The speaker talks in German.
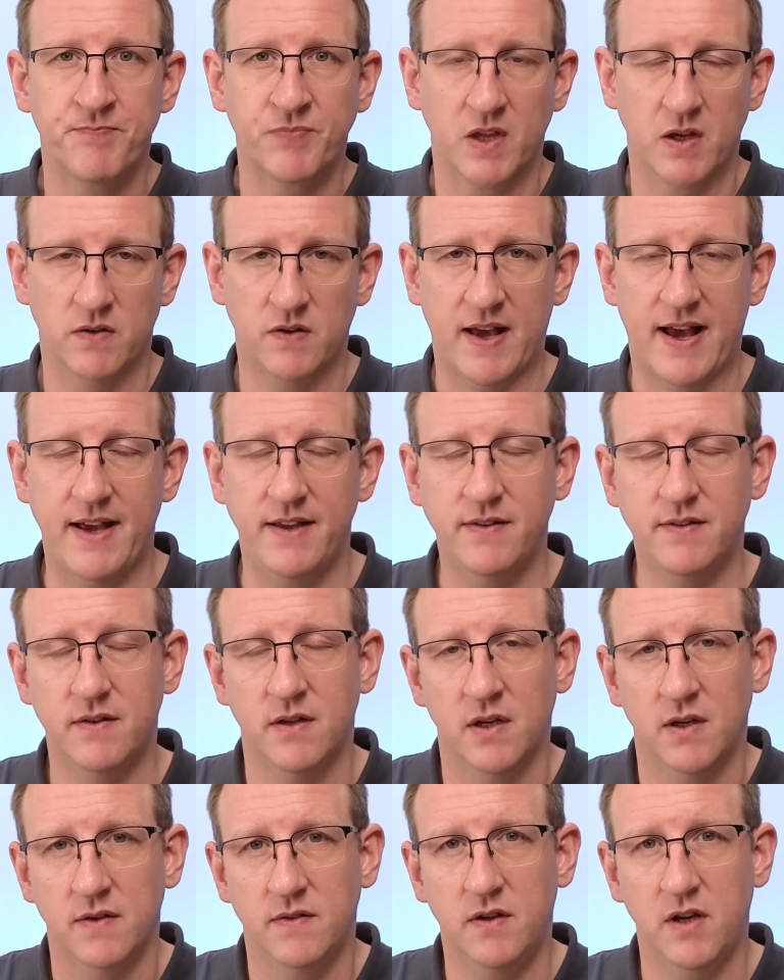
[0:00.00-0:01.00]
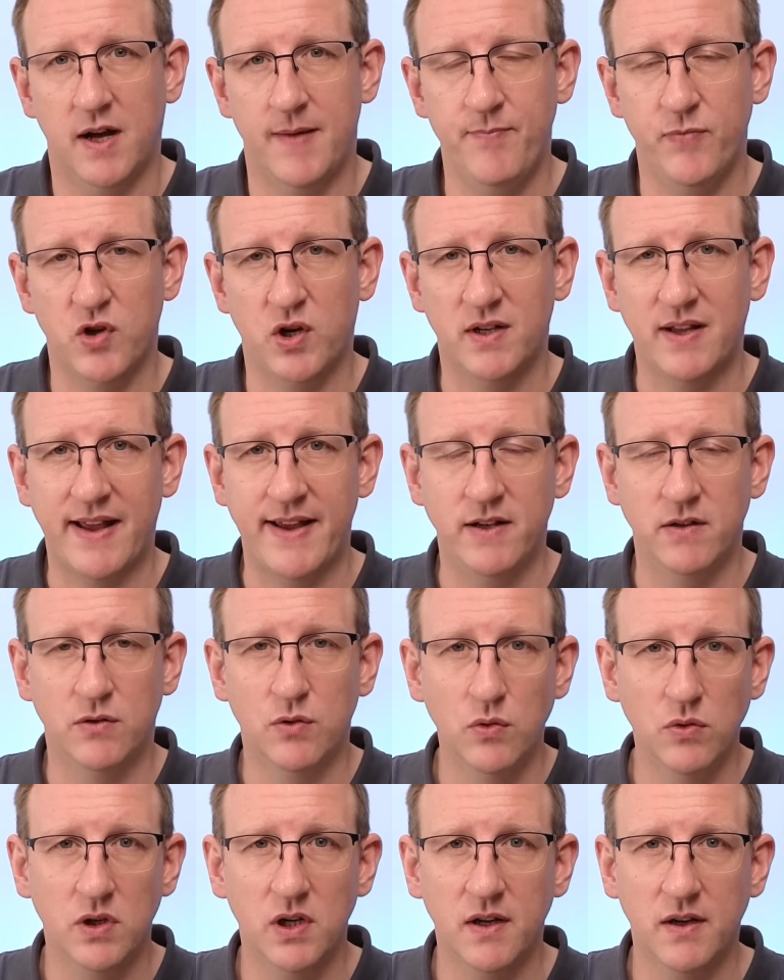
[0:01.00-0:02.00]
Das heißt, sie haben dort ein
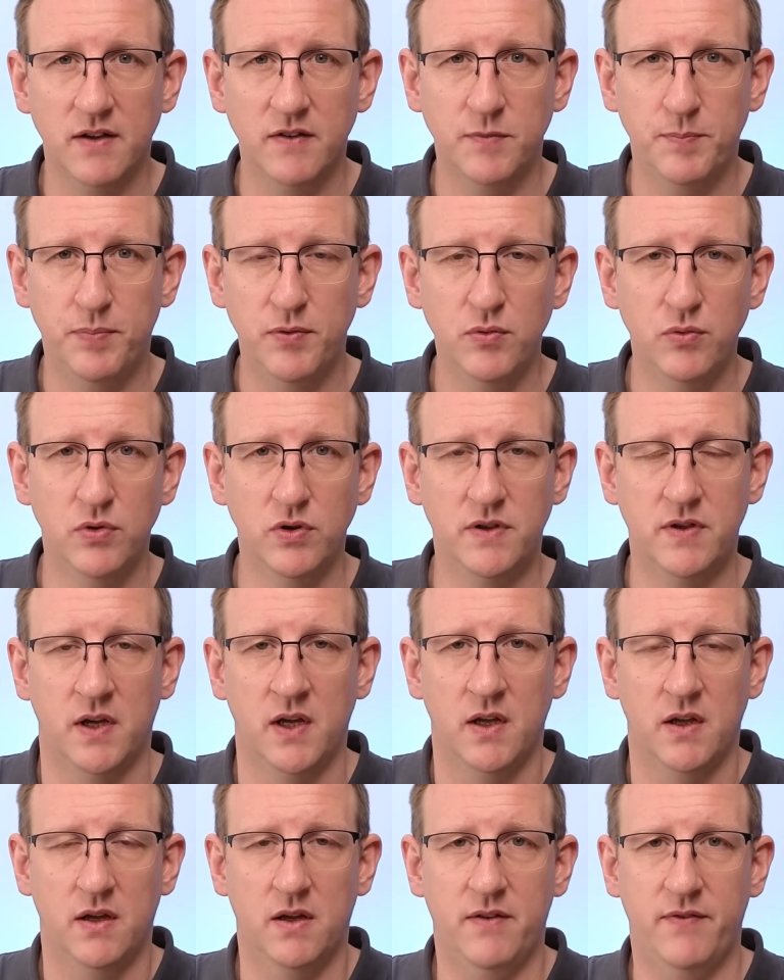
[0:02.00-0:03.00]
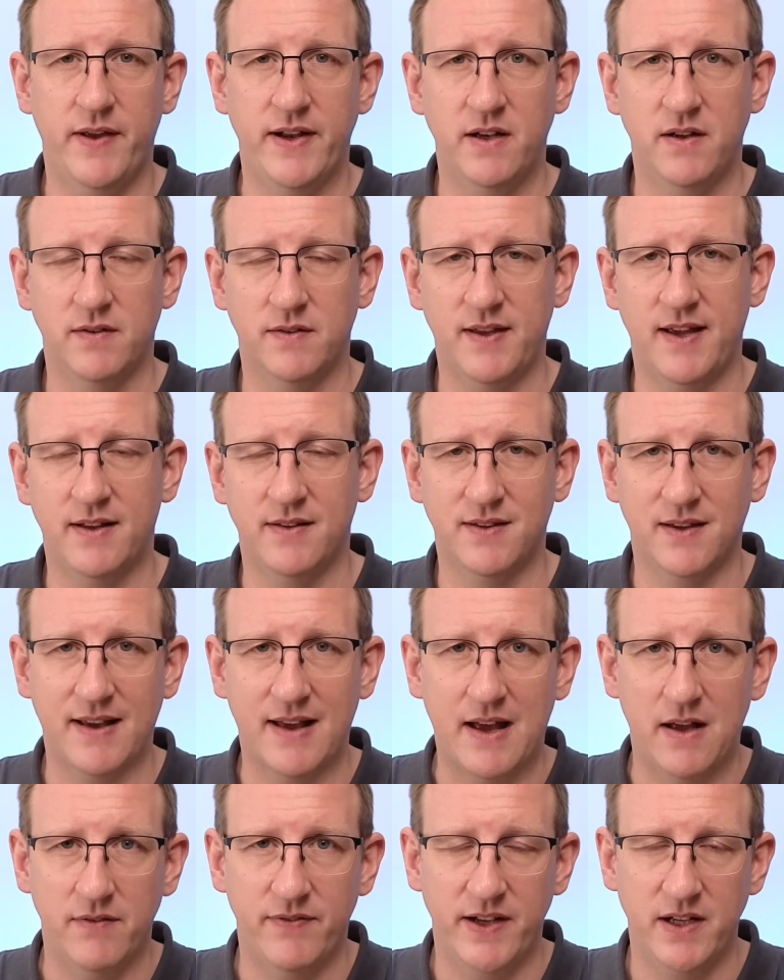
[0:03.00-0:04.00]
dunkleres Blut. Wenn das, Herz,
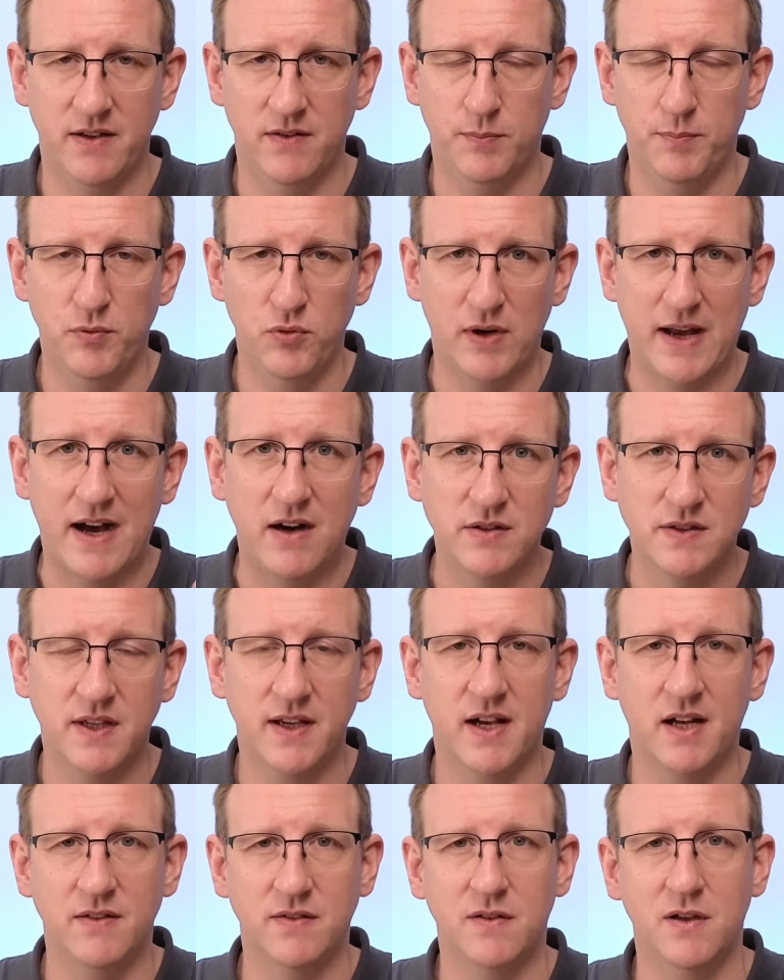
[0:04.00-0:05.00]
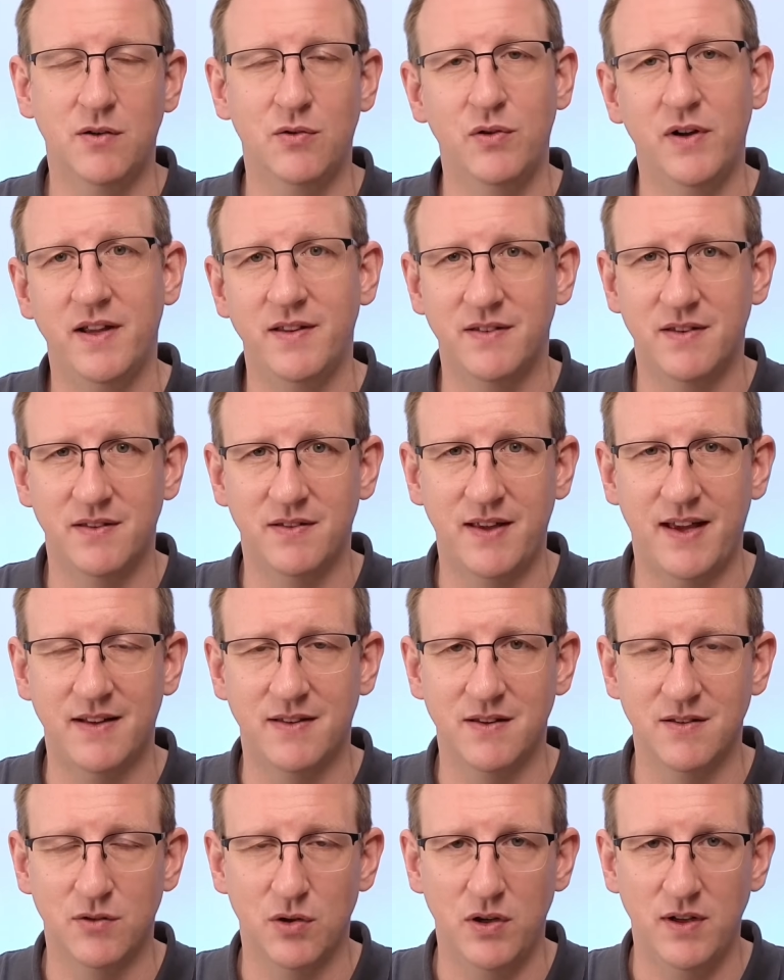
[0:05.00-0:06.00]
wenn das Blut rausgeht aus der Lunge, ist das
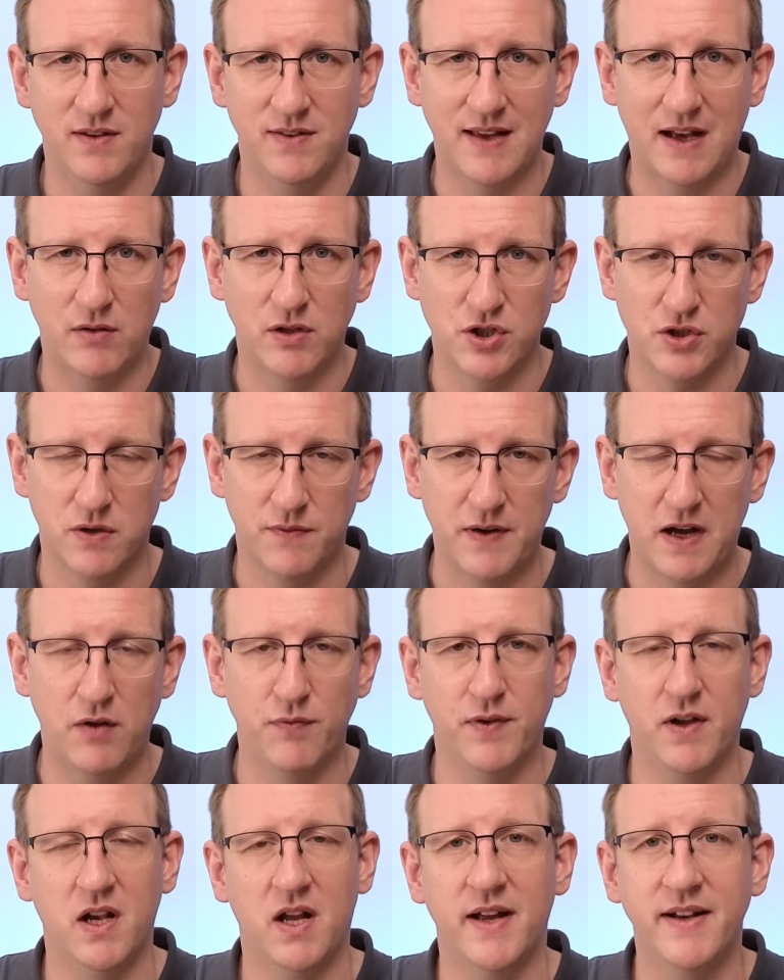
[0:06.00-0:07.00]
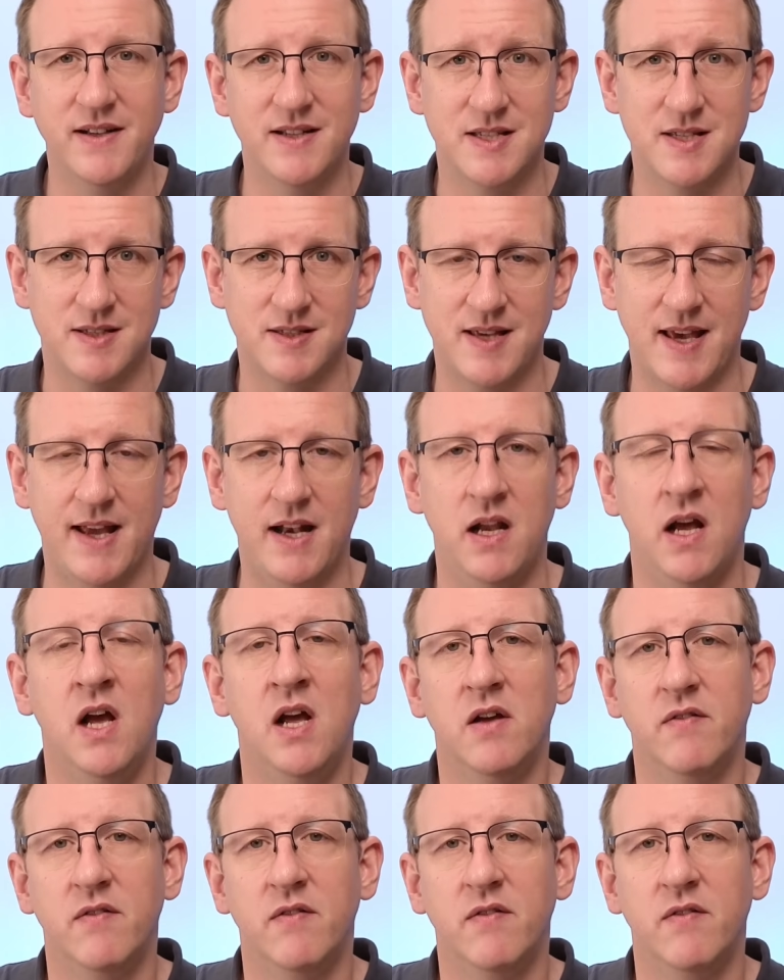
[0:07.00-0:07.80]
Herz natürlich Sauerstoff aufgeladen, ist es hell.